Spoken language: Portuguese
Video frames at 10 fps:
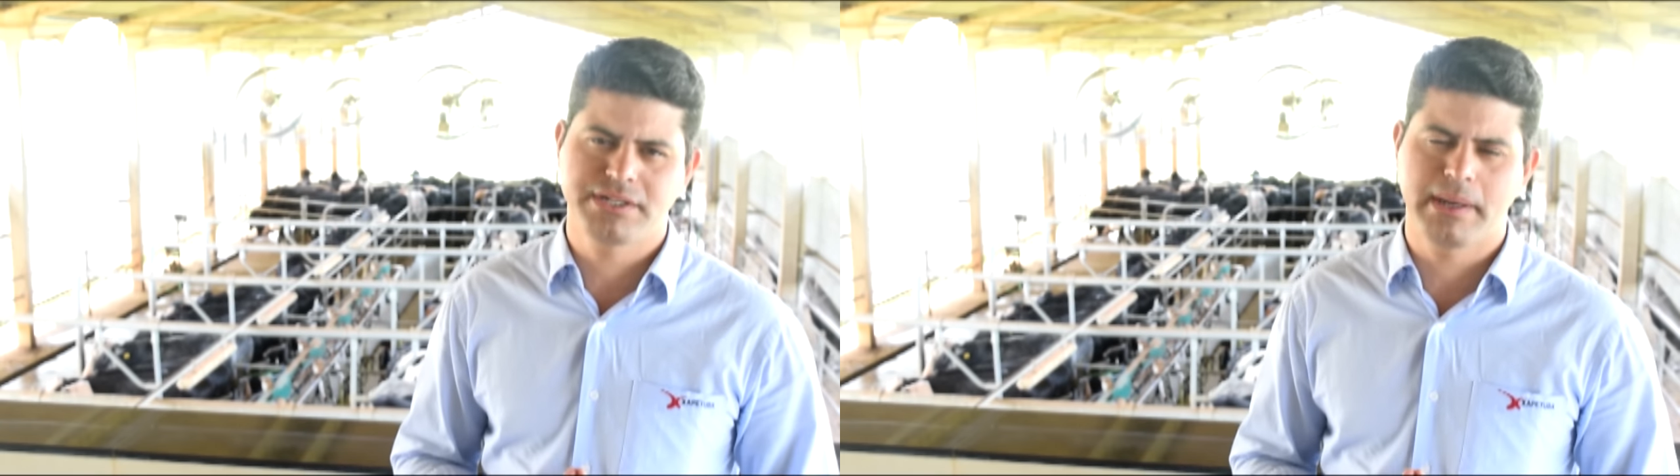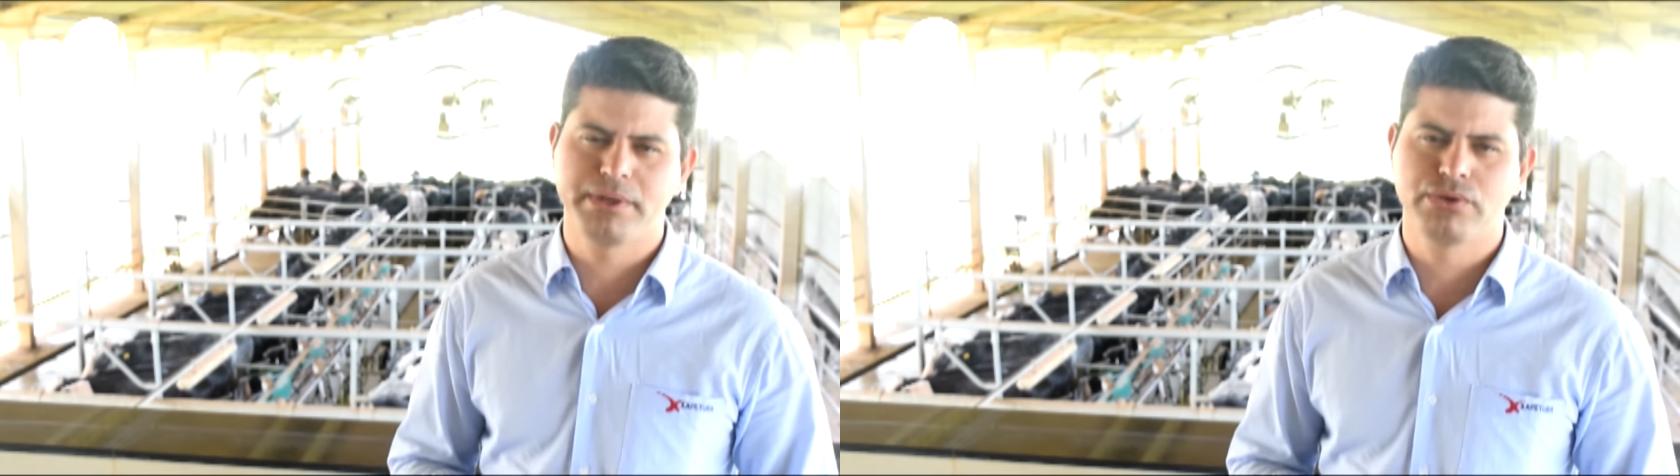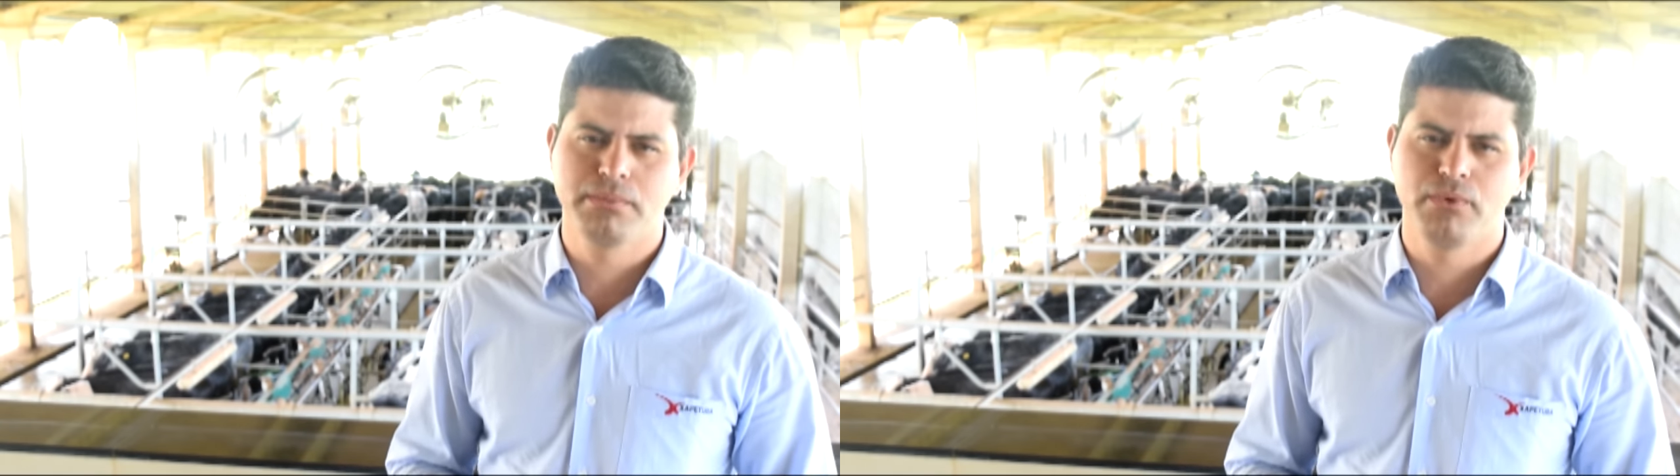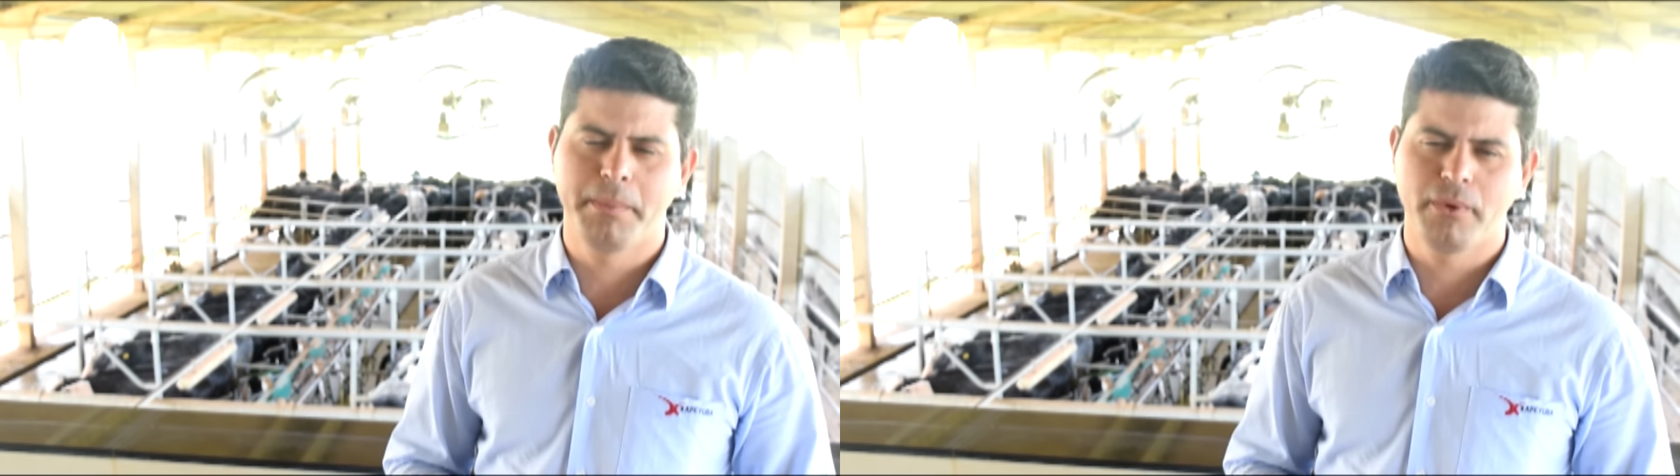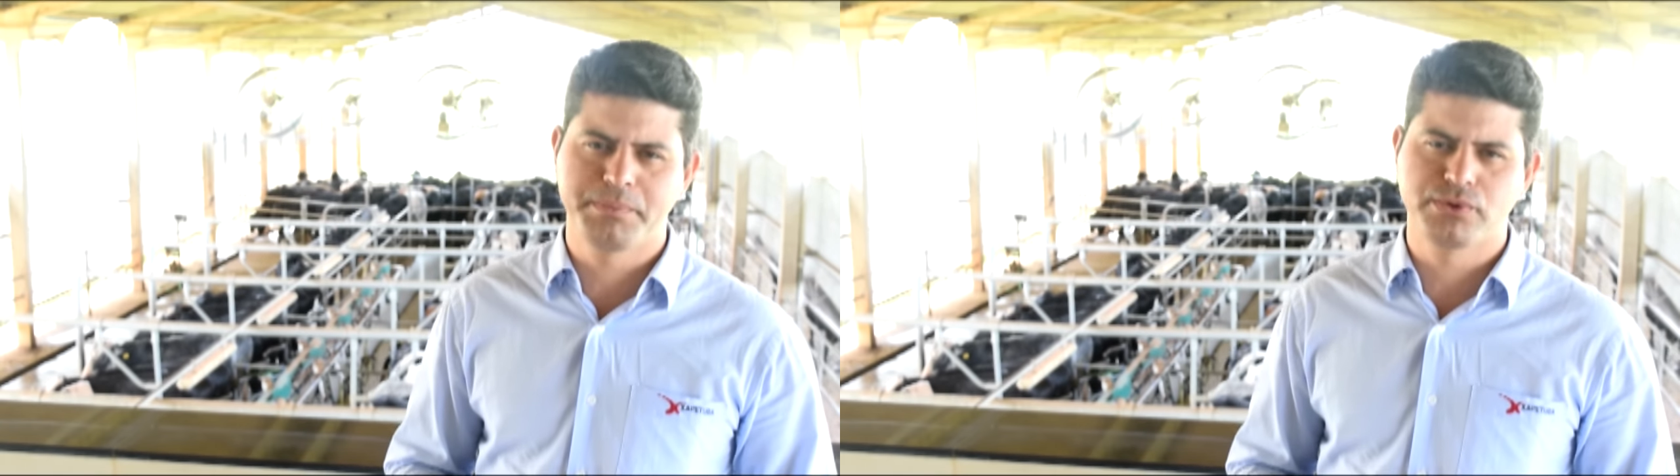a
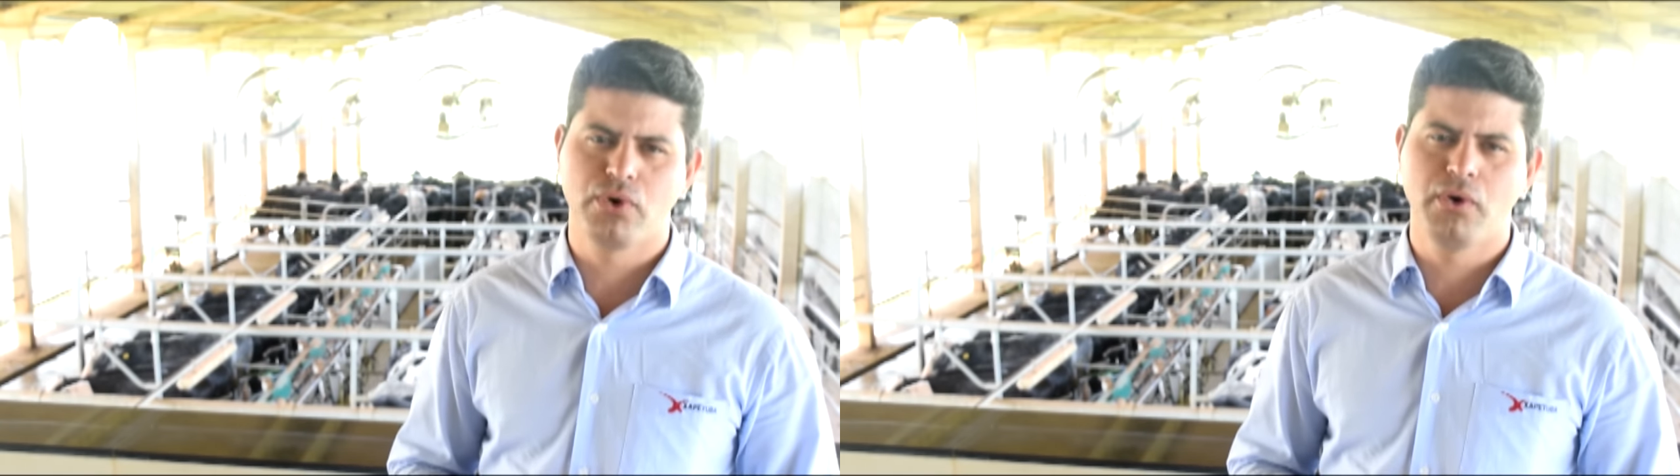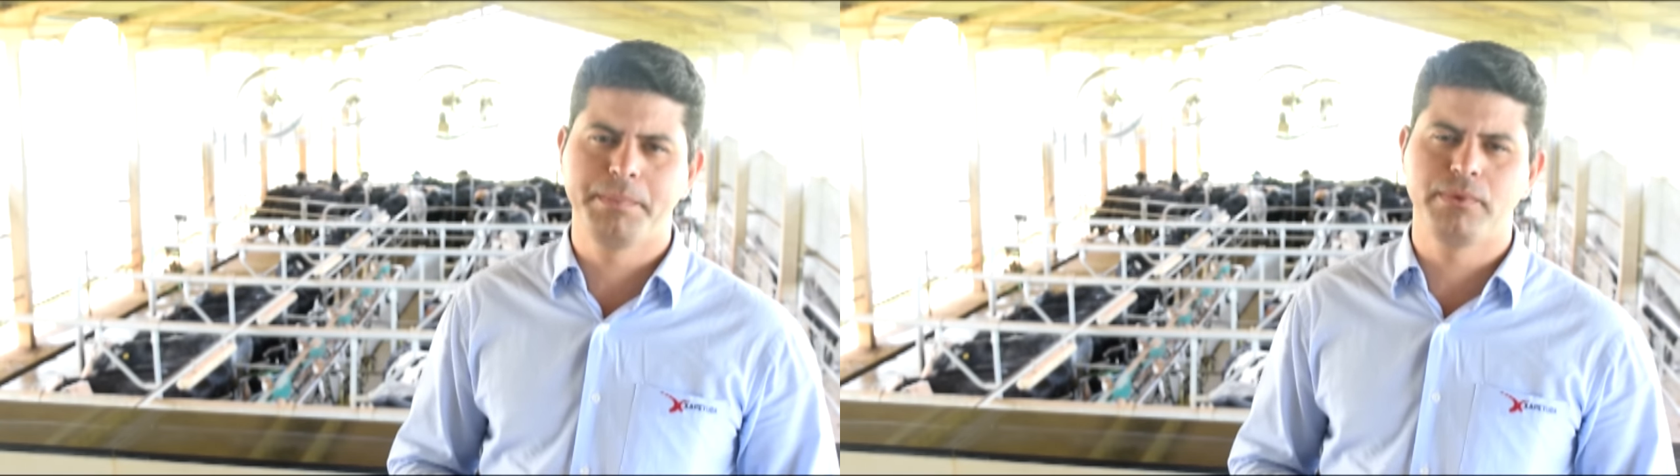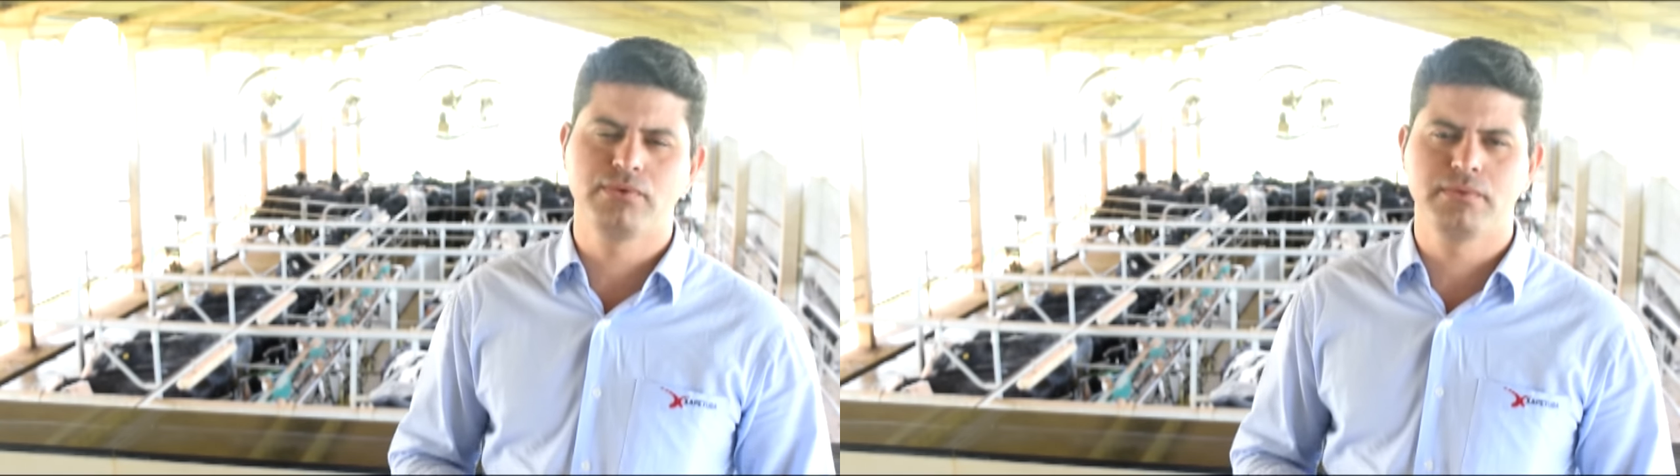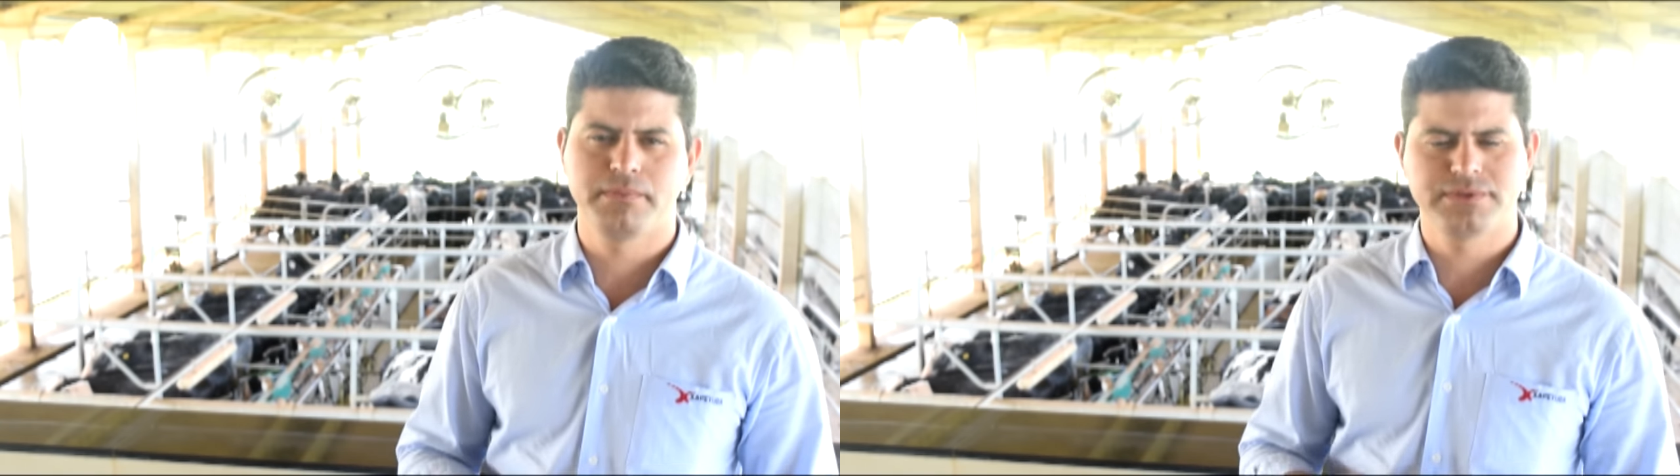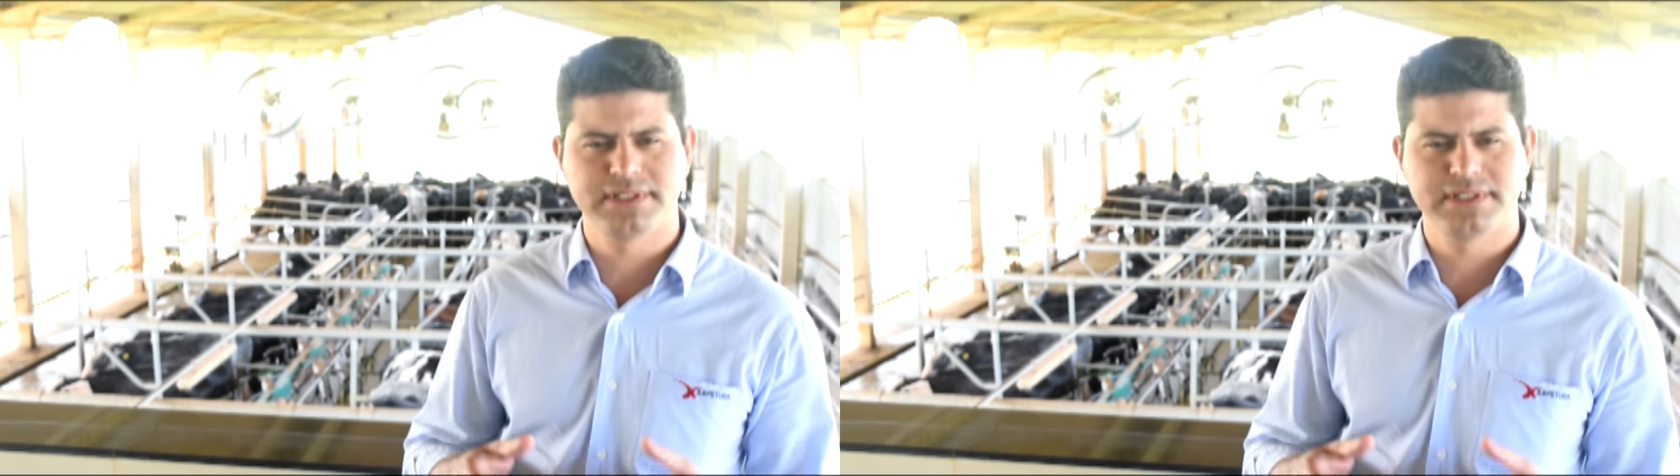Chapetuba optou por um